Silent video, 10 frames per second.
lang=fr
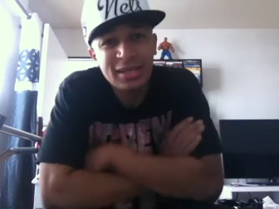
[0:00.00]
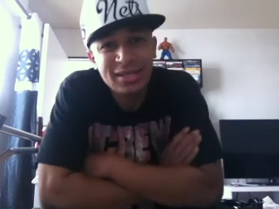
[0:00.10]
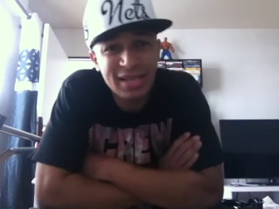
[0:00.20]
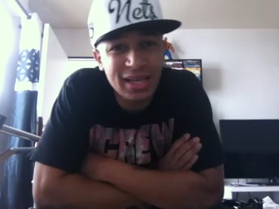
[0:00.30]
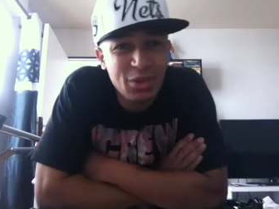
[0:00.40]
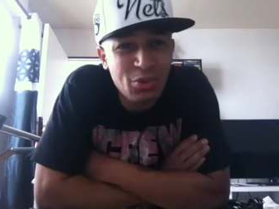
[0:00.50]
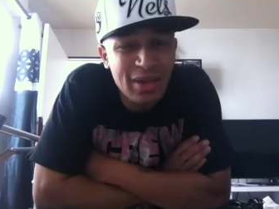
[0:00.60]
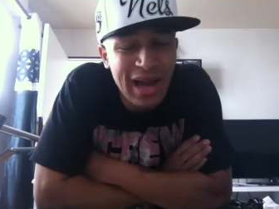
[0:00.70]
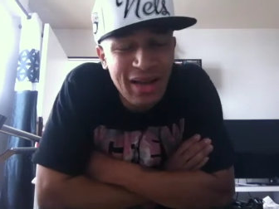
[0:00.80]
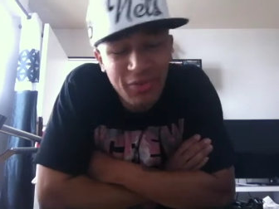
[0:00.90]
C'est
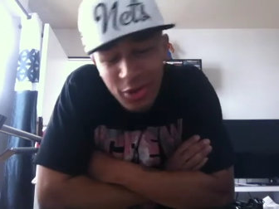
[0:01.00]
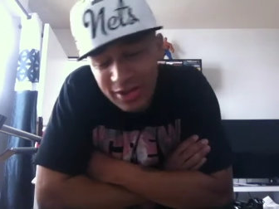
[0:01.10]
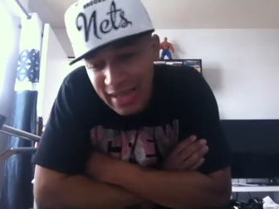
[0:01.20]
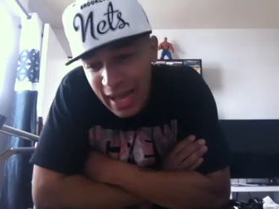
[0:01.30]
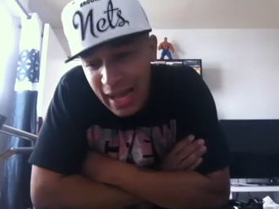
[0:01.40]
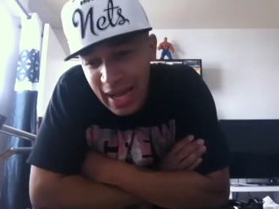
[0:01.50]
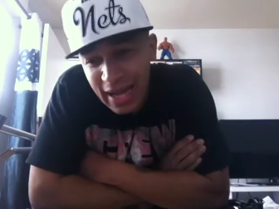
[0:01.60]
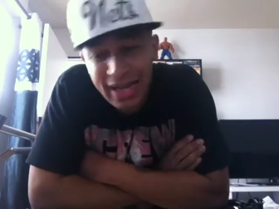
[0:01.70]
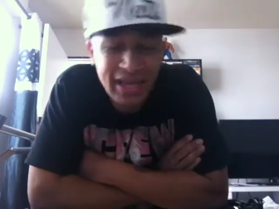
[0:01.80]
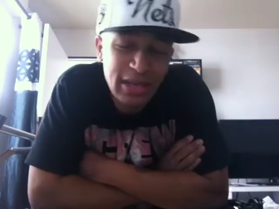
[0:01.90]
ton gars
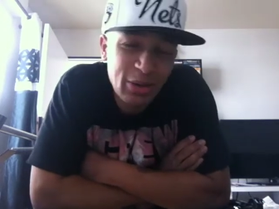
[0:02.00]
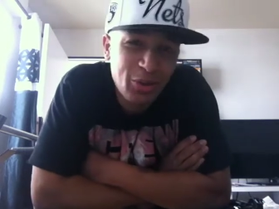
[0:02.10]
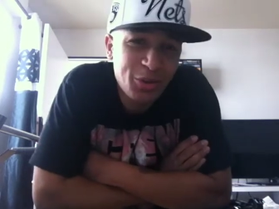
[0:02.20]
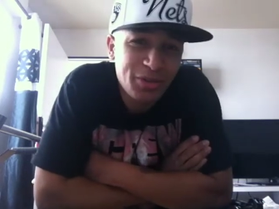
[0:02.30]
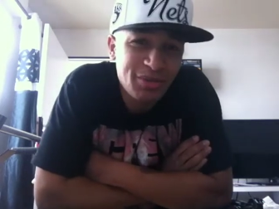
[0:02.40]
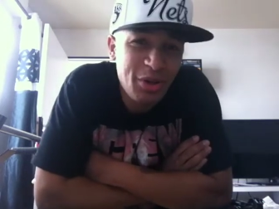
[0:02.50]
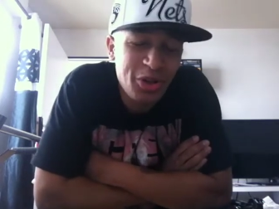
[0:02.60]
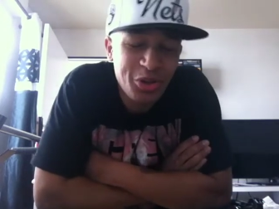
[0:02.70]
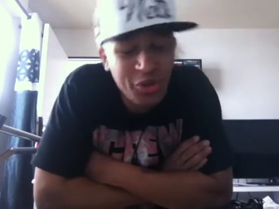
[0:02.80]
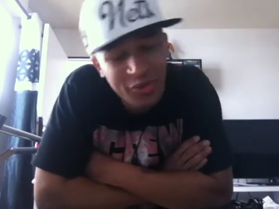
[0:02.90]
Vantard, et
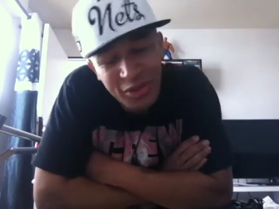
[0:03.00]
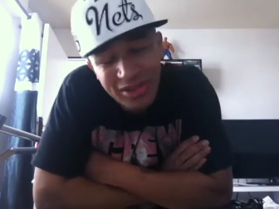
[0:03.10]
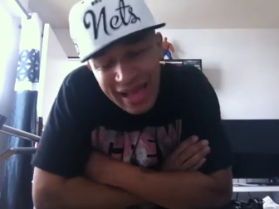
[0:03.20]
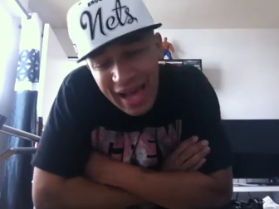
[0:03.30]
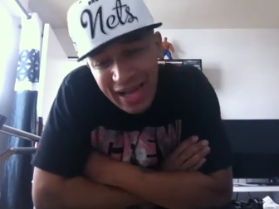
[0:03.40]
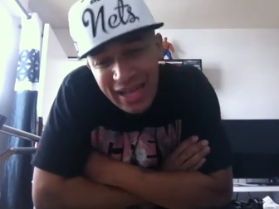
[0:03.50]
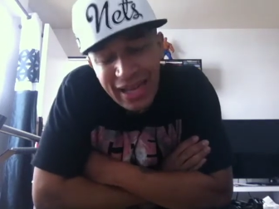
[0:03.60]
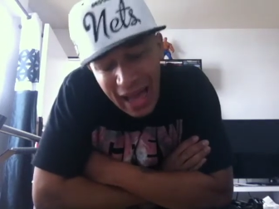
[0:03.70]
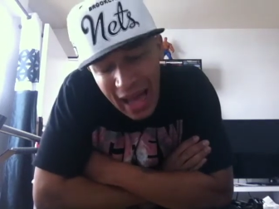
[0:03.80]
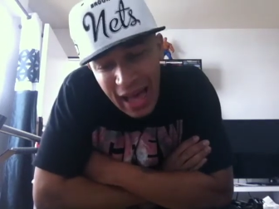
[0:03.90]
heureusement que Vantard est
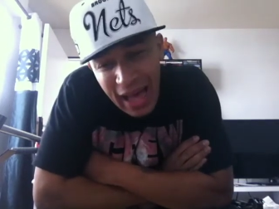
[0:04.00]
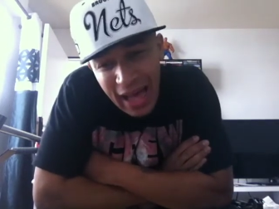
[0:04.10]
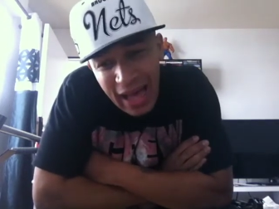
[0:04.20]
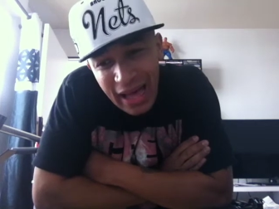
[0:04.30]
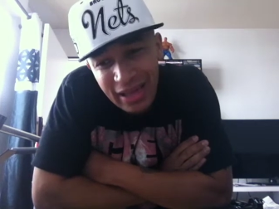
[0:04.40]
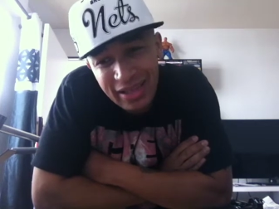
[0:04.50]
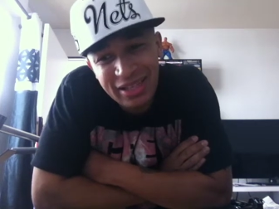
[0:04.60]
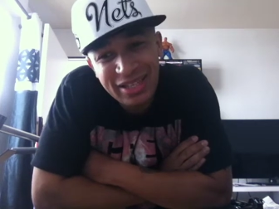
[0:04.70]
là.